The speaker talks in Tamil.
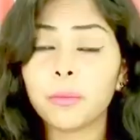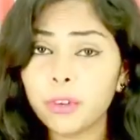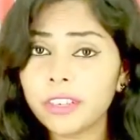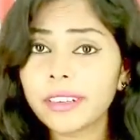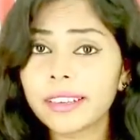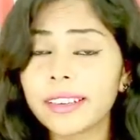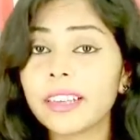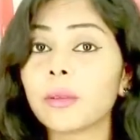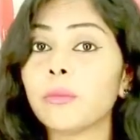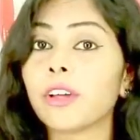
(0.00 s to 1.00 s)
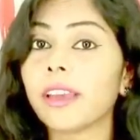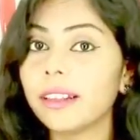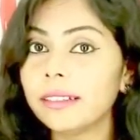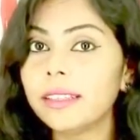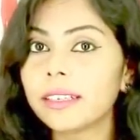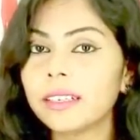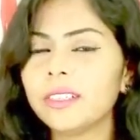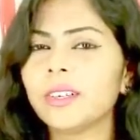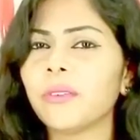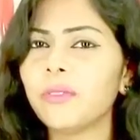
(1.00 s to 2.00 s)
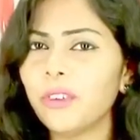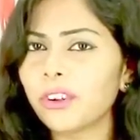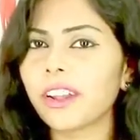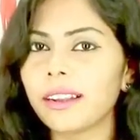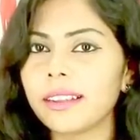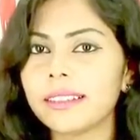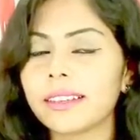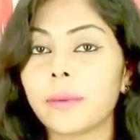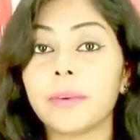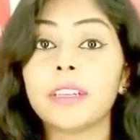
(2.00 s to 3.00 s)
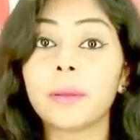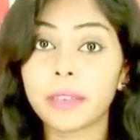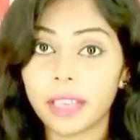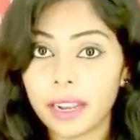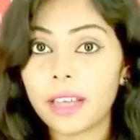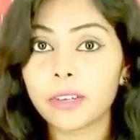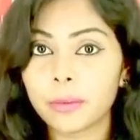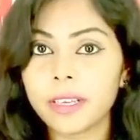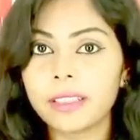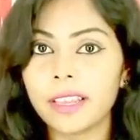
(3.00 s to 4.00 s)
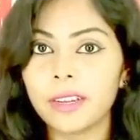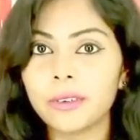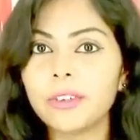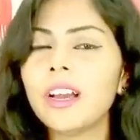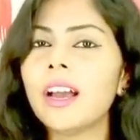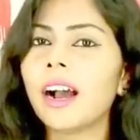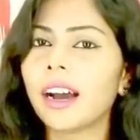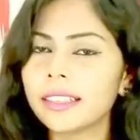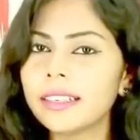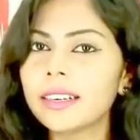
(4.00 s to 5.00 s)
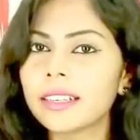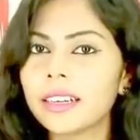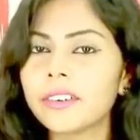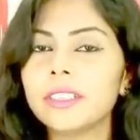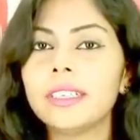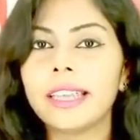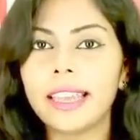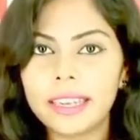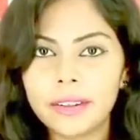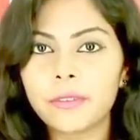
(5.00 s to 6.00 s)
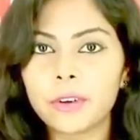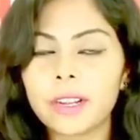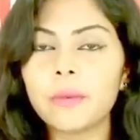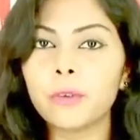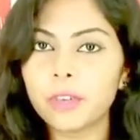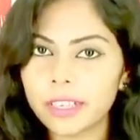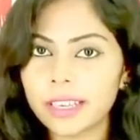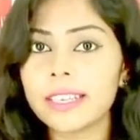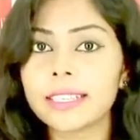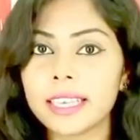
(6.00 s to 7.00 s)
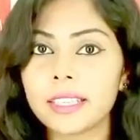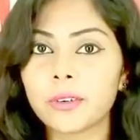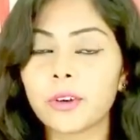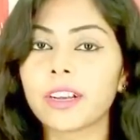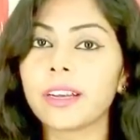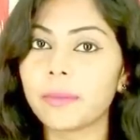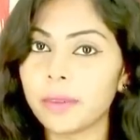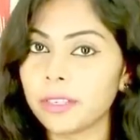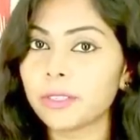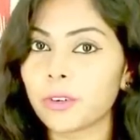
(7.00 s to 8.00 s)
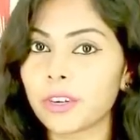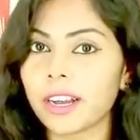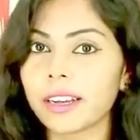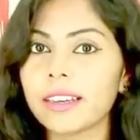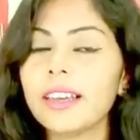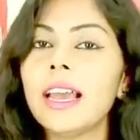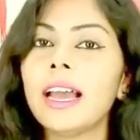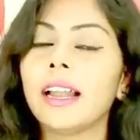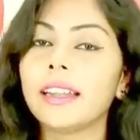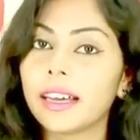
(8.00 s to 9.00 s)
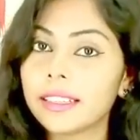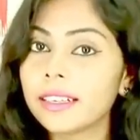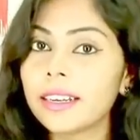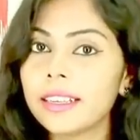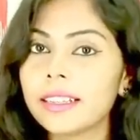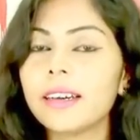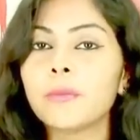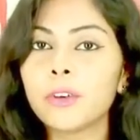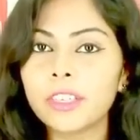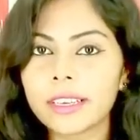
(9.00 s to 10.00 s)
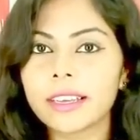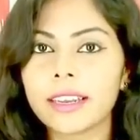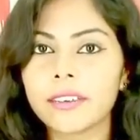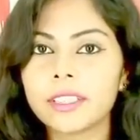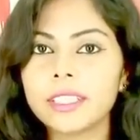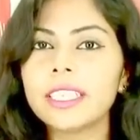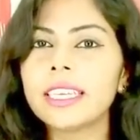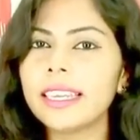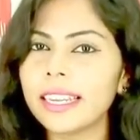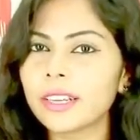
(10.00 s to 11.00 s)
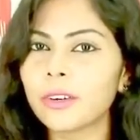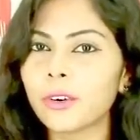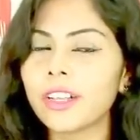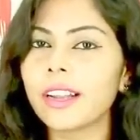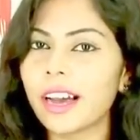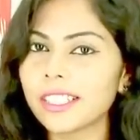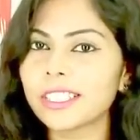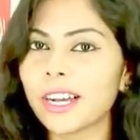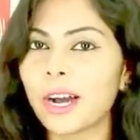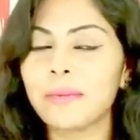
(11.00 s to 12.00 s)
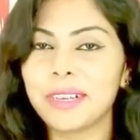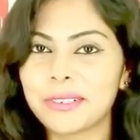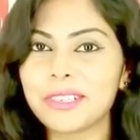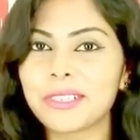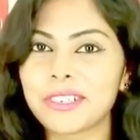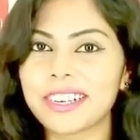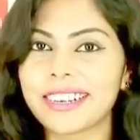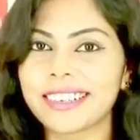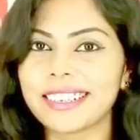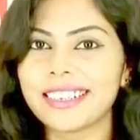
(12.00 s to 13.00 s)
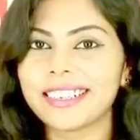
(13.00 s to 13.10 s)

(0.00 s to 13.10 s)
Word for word: முருங்கைக்கீரை நம்மளோட ஹெல்த்துக்கு எவ்வளோ நல்லது அப்படின்னு நம்ம எல்லாருக்குமே தெரியும் அதனால தான் வந்து டெய்லி ஃபுட்டில் முருங்கைக்கீரை சேர்த்துக்கோங்க அப்படின்னு சொல்கிறாங்க அண்ட் அதனால தான் முருங்கைக்கீரையை வந்துட்டு கீரைங்களோட ராஜா அப்படின்னு கூட சொல்கிறாங்க